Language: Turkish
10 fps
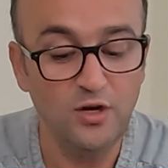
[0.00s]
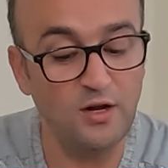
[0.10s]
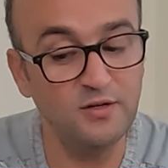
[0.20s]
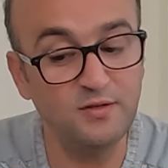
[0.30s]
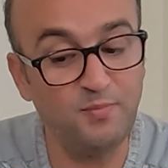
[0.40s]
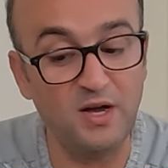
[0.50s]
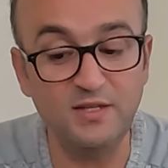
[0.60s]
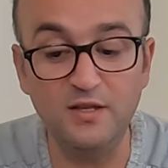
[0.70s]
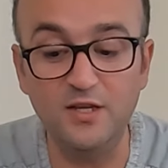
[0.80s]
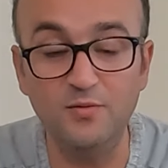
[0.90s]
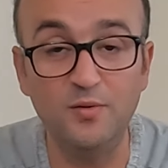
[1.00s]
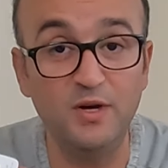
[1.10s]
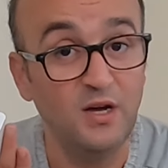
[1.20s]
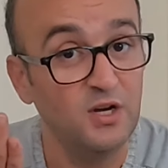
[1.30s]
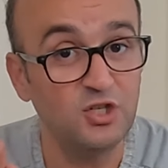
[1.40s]
Yalnız bahsettiğim
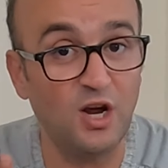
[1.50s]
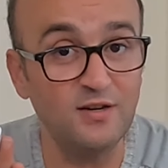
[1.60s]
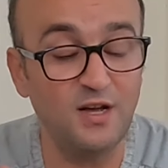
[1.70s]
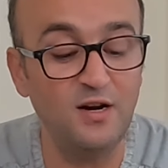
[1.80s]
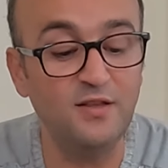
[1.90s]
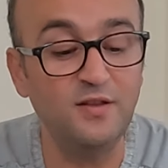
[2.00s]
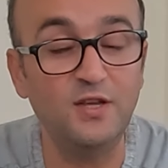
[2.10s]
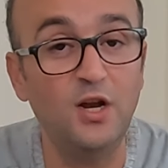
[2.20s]
gibi şarj aleti